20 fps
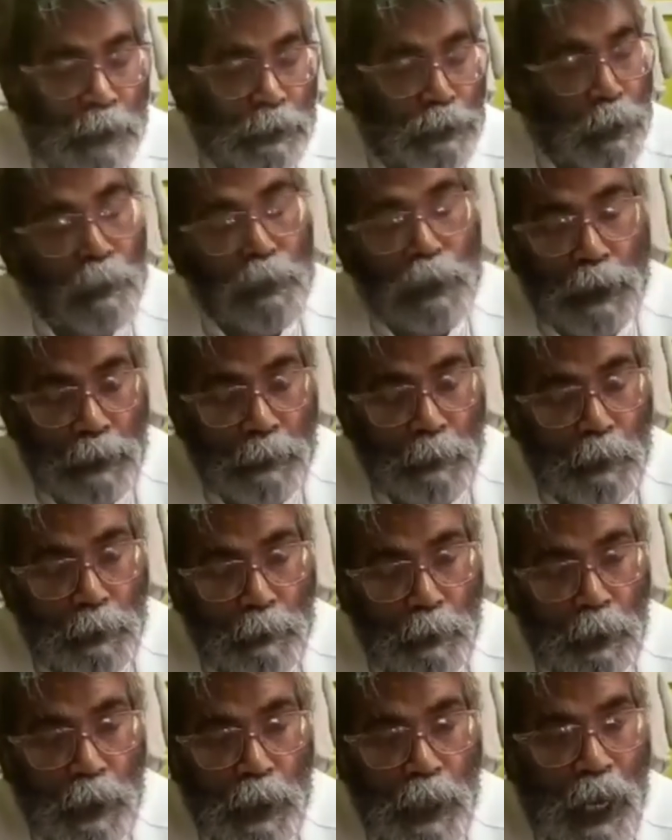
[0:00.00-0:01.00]
সমুদায়কে
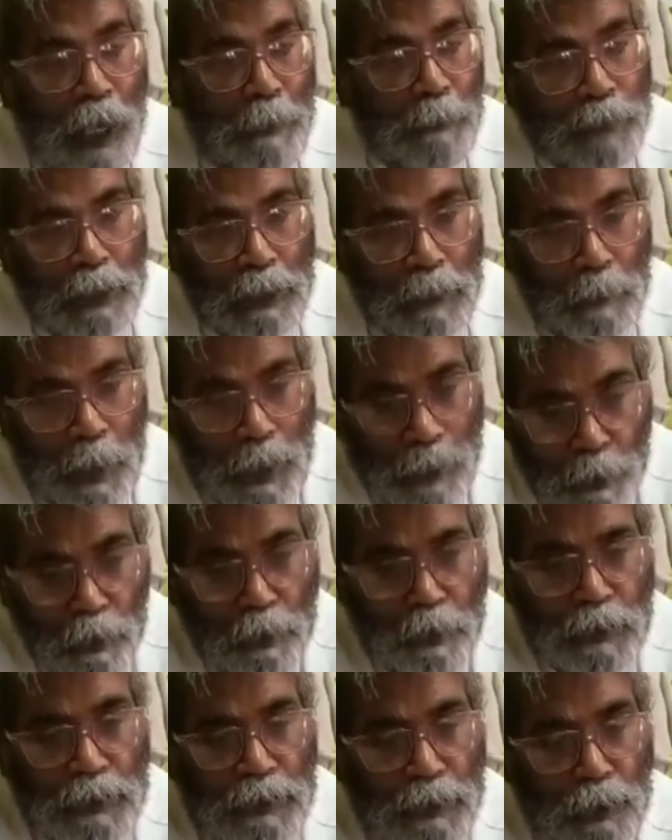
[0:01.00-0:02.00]
বলবো আপনারা ভালো
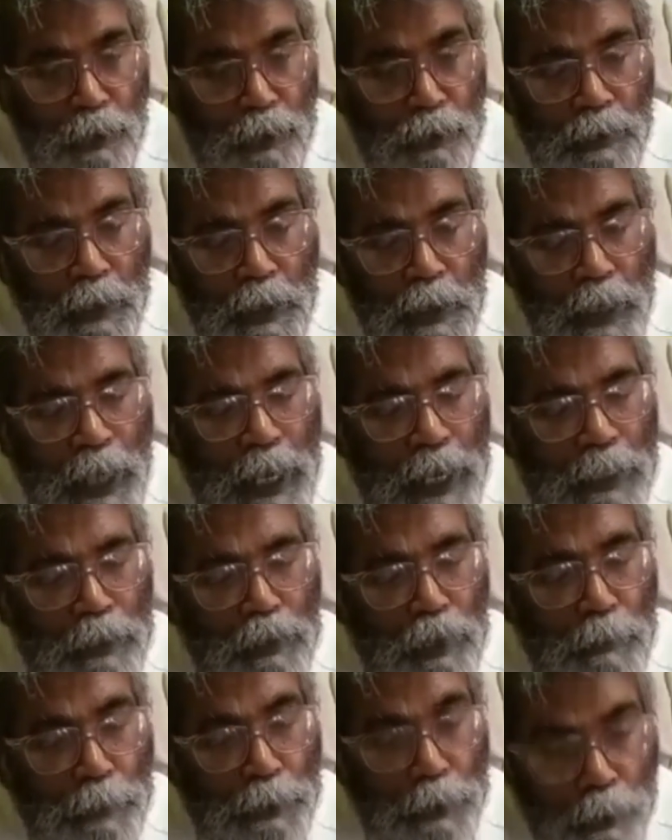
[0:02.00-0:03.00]
করে দেখুন
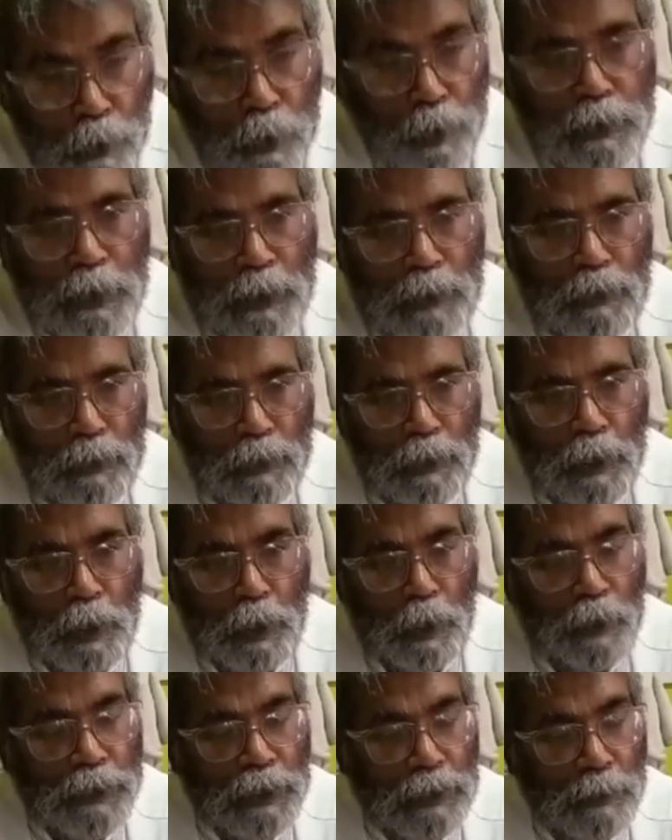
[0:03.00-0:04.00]
একদম নিখুঁত দেখুন
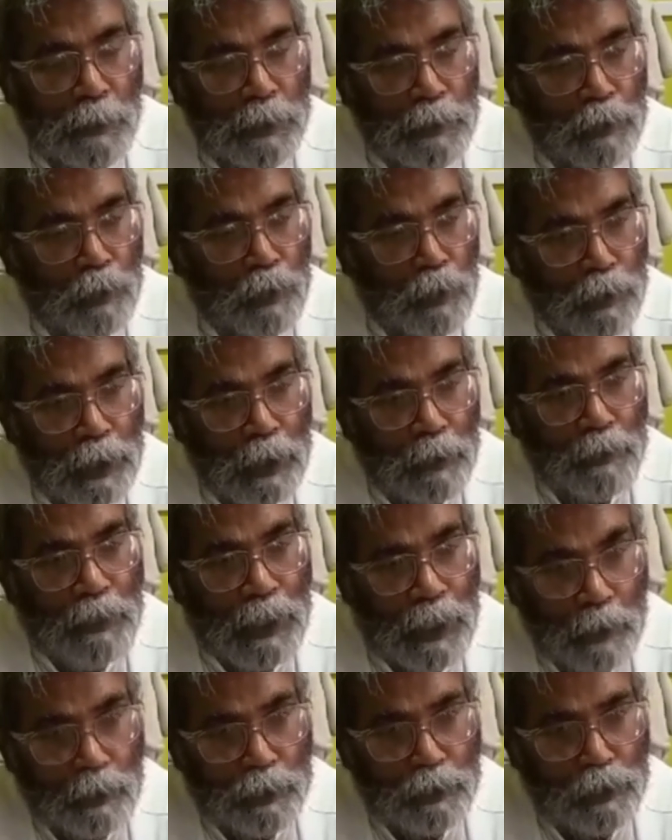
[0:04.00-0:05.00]
অজিত মাহাতো কোথাও
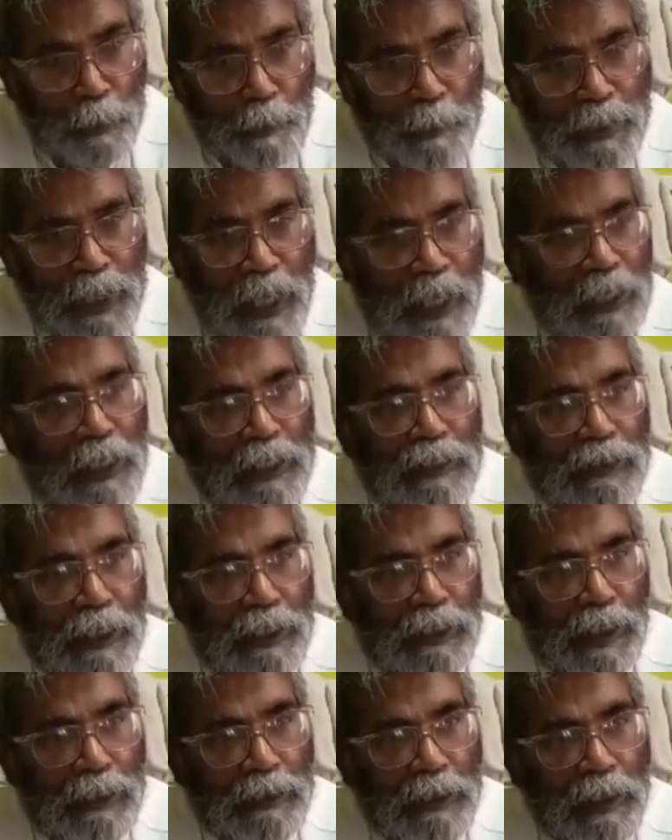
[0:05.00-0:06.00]
কারোর সম্মানে আঘাত
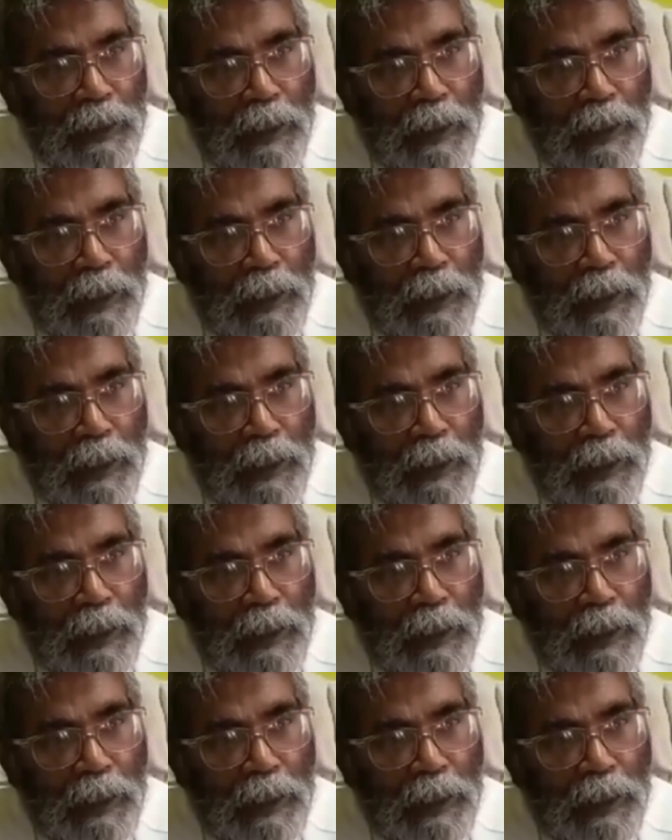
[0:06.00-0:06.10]
দেয় না